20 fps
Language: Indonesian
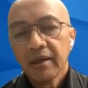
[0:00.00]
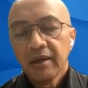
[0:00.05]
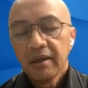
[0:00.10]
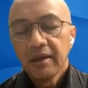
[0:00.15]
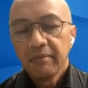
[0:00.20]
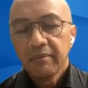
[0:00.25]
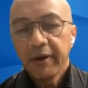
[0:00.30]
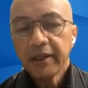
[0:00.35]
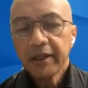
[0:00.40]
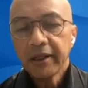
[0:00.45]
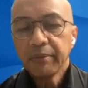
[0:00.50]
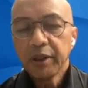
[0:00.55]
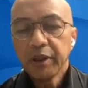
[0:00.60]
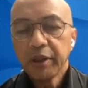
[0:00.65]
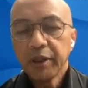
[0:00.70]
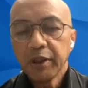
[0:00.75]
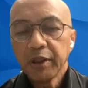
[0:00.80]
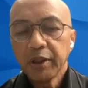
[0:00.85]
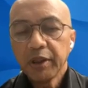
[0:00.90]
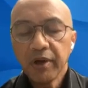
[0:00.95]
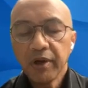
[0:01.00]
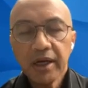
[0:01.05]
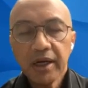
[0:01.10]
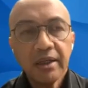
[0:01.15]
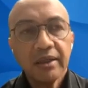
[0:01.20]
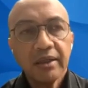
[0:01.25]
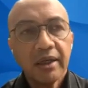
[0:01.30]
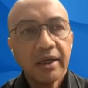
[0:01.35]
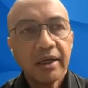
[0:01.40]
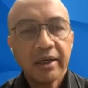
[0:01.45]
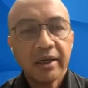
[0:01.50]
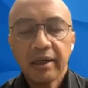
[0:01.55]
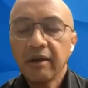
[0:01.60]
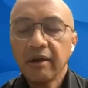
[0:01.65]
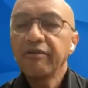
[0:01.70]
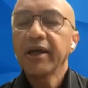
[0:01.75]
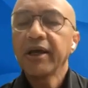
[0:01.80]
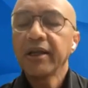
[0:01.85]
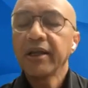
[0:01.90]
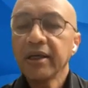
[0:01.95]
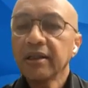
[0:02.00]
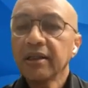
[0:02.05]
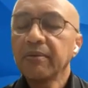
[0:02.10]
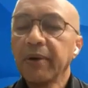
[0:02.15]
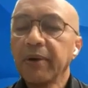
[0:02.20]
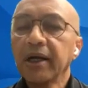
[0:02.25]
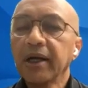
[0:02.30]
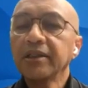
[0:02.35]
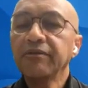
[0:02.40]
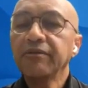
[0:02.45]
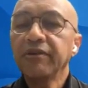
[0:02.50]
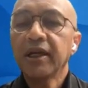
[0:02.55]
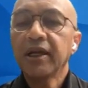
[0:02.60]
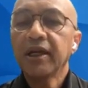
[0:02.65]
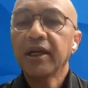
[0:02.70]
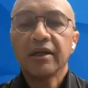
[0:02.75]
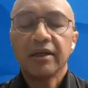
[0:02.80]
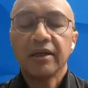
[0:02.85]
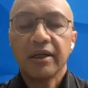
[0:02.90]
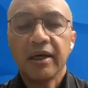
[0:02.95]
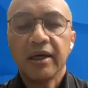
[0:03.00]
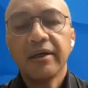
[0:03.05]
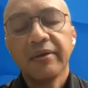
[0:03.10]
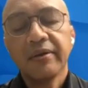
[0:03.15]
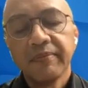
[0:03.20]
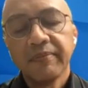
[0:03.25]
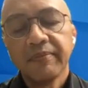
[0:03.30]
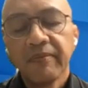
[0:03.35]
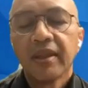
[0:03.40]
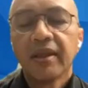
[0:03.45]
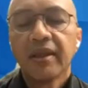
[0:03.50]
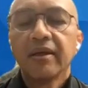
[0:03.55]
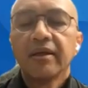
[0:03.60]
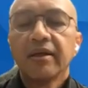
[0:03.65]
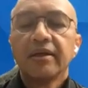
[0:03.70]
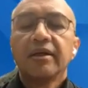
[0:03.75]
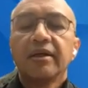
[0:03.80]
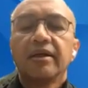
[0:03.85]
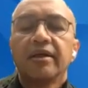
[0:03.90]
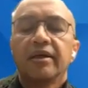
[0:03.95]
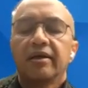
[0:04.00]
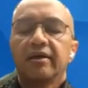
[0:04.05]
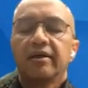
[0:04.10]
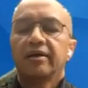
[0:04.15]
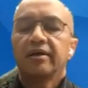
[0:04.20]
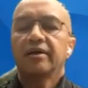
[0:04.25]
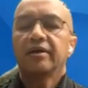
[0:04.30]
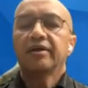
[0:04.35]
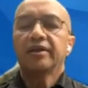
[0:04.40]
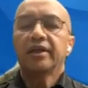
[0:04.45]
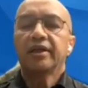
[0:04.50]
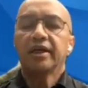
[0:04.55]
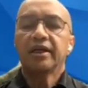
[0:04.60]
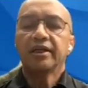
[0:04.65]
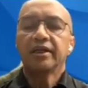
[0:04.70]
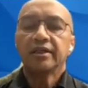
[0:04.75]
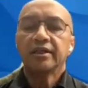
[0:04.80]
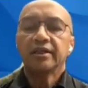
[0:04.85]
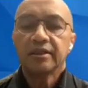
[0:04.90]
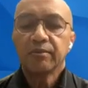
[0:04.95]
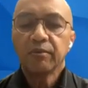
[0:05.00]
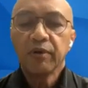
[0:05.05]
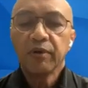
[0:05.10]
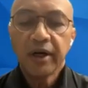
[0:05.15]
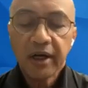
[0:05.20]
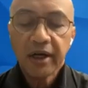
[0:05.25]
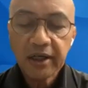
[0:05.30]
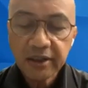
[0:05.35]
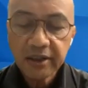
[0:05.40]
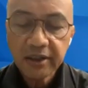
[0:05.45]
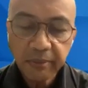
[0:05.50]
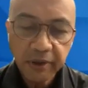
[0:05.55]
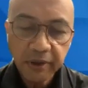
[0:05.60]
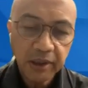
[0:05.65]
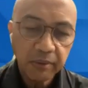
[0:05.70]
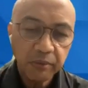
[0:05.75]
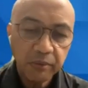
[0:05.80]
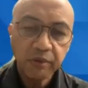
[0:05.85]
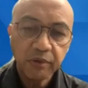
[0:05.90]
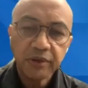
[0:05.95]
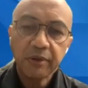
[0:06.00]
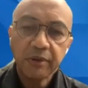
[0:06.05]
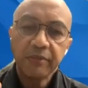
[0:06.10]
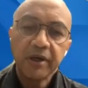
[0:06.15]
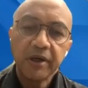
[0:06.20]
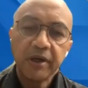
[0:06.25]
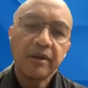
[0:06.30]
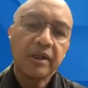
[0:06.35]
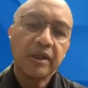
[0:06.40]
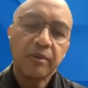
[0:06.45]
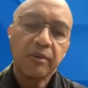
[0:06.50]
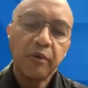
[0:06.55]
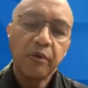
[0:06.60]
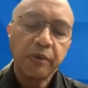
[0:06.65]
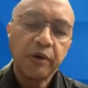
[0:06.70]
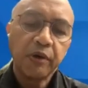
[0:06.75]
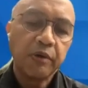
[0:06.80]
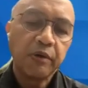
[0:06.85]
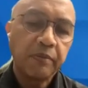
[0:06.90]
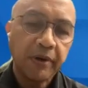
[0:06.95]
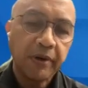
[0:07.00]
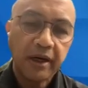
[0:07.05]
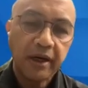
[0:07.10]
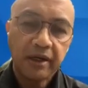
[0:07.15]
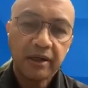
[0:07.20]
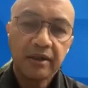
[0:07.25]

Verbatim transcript: Baik teman-teman semua uh, dan Ferry terima kasih Fer ya. Terima kasih Bos. Yuk okay, bye bye. Semua sampai ketemu sampai ketemu minggu depan.